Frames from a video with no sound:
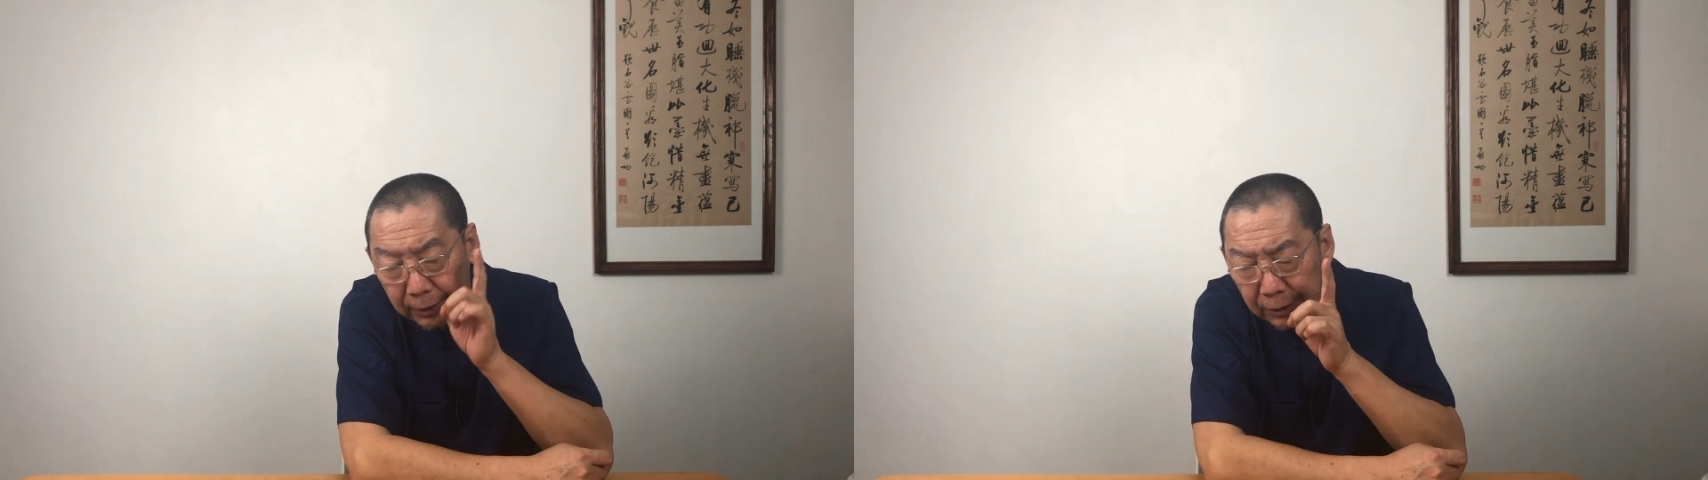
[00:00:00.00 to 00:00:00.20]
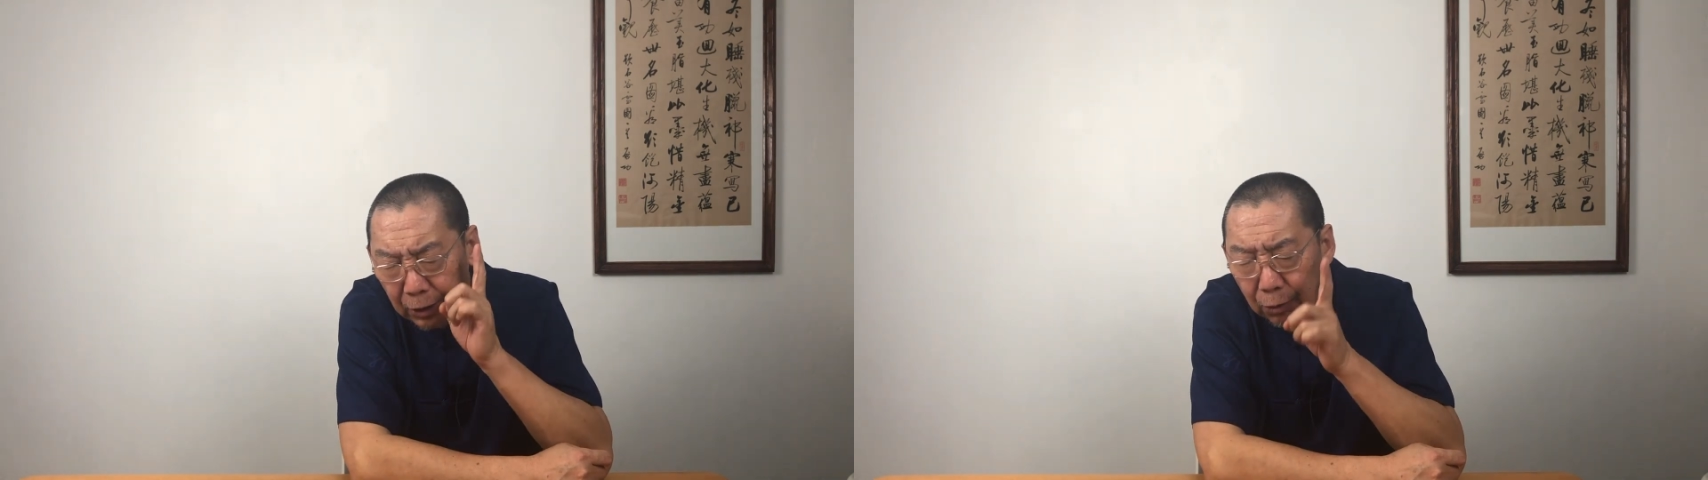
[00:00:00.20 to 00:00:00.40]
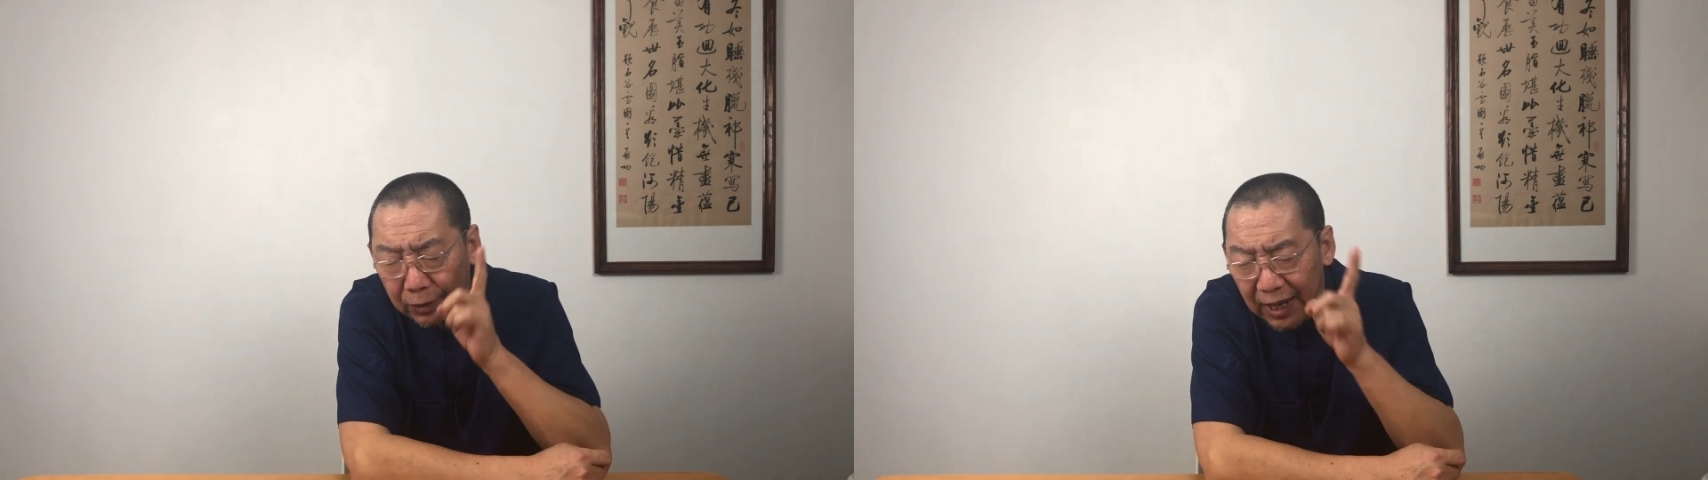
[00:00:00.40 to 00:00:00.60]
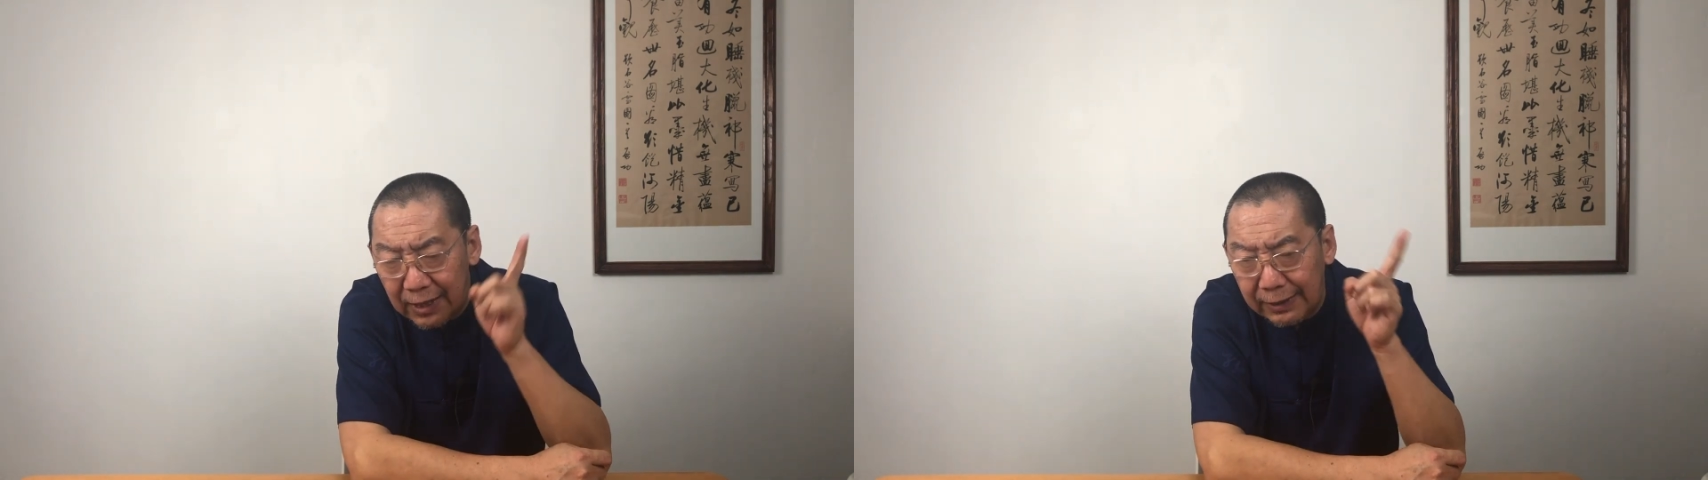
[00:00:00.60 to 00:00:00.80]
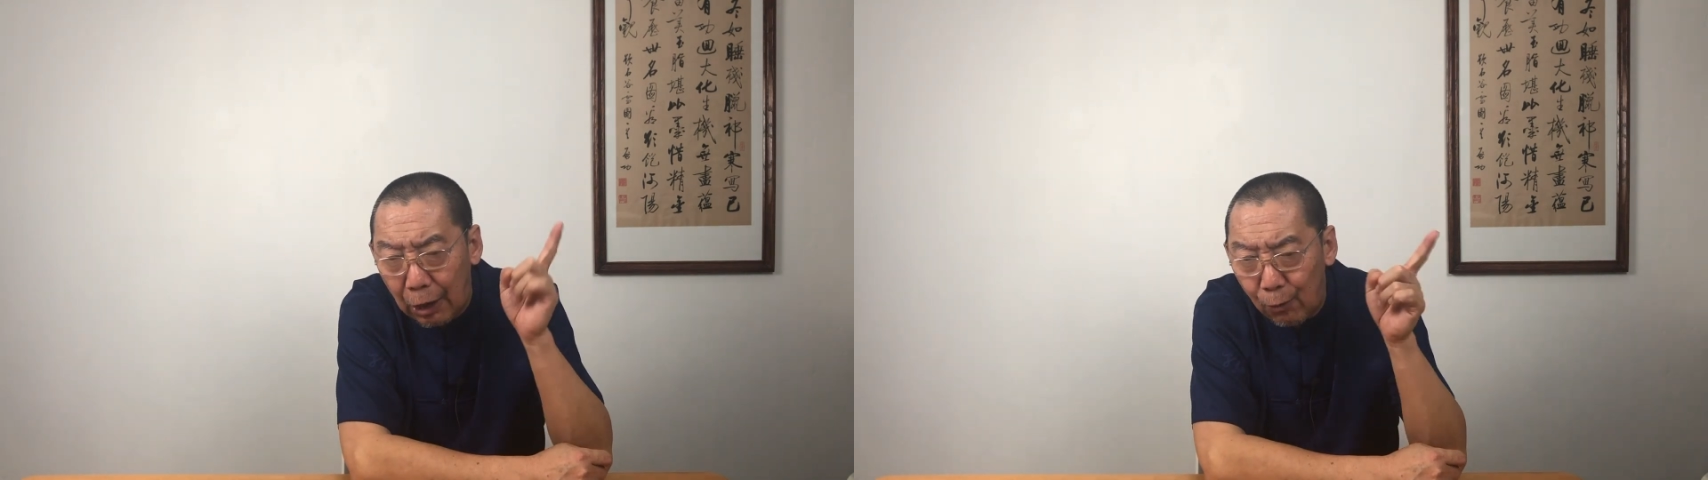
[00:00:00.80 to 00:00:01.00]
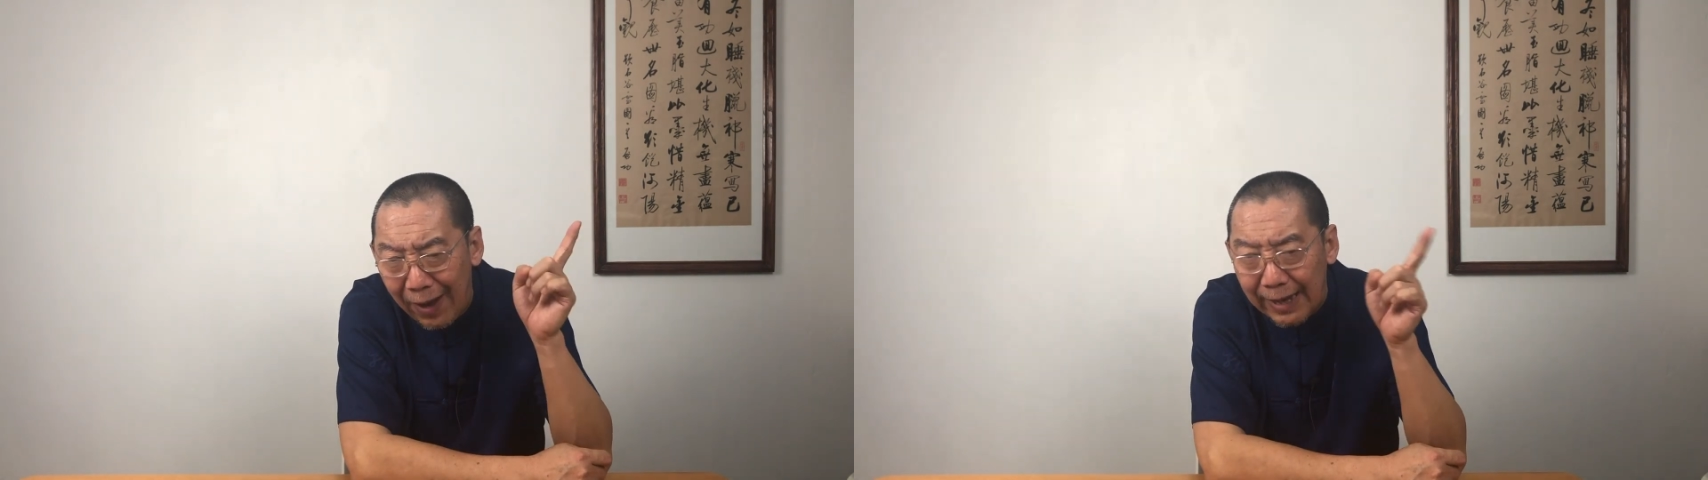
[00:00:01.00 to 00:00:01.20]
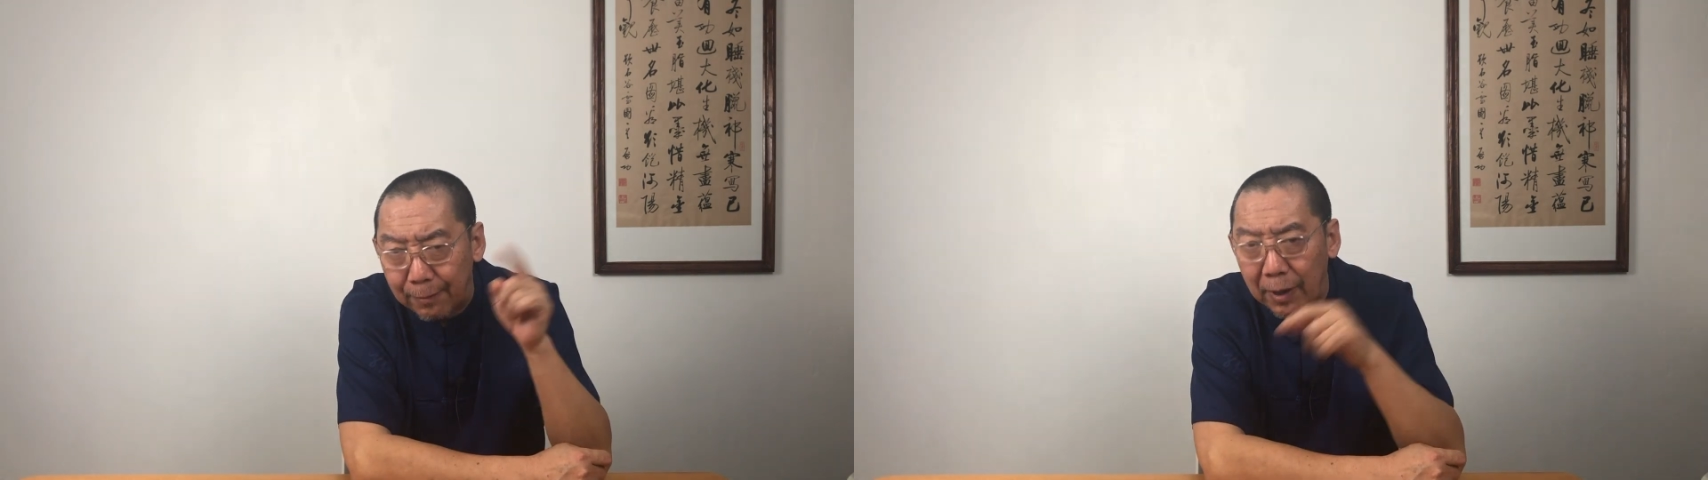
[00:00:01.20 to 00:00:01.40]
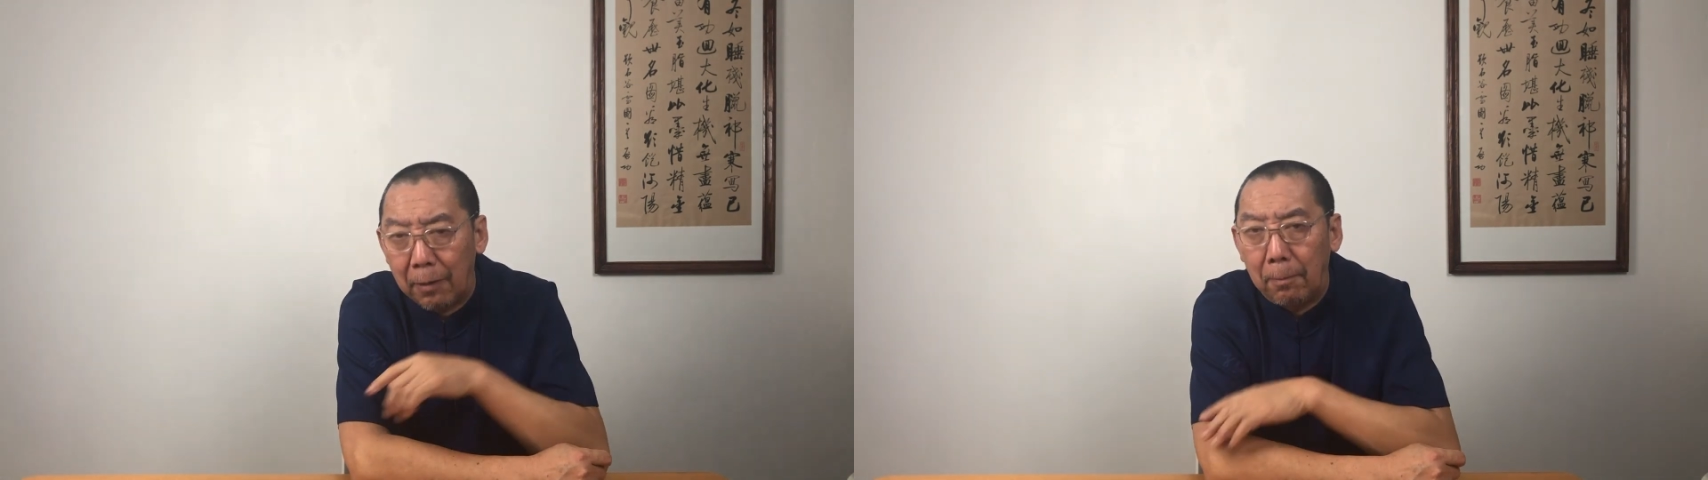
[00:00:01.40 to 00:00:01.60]
就听到外
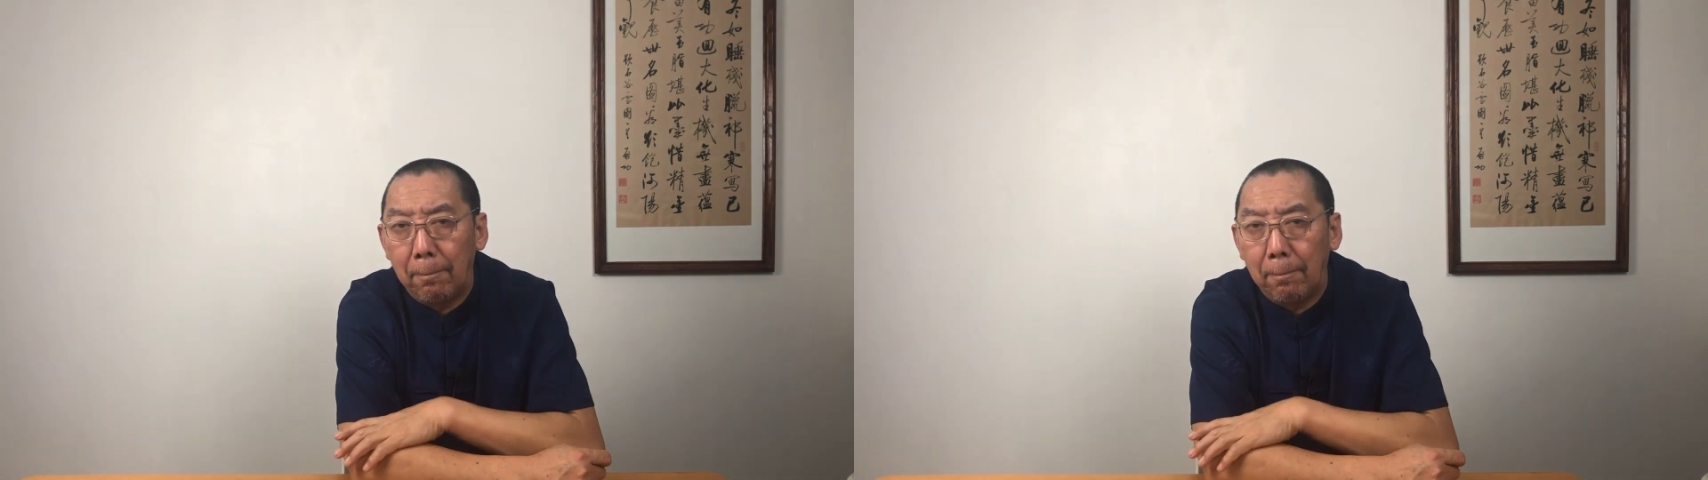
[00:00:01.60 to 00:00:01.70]
边。